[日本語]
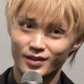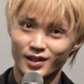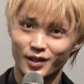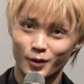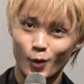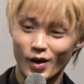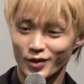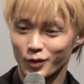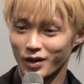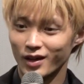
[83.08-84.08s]
ただ怖い
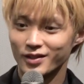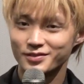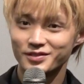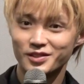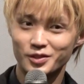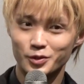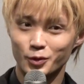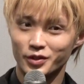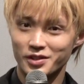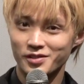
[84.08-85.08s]
とか
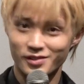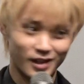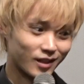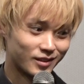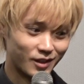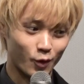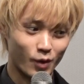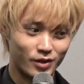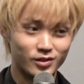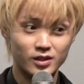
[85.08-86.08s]
グロティスクだで終
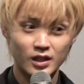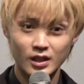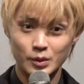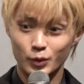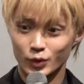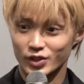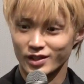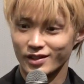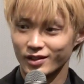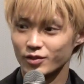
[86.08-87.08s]
わるものじゃ
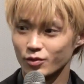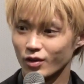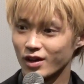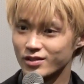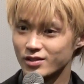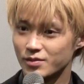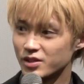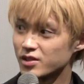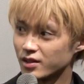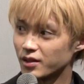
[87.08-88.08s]
ないなというのを感じま
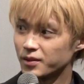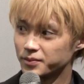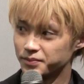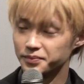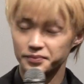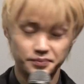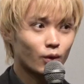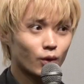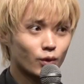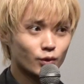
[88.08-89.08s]
したね。
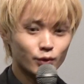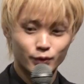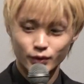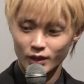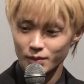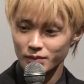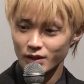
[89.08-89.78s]
この復元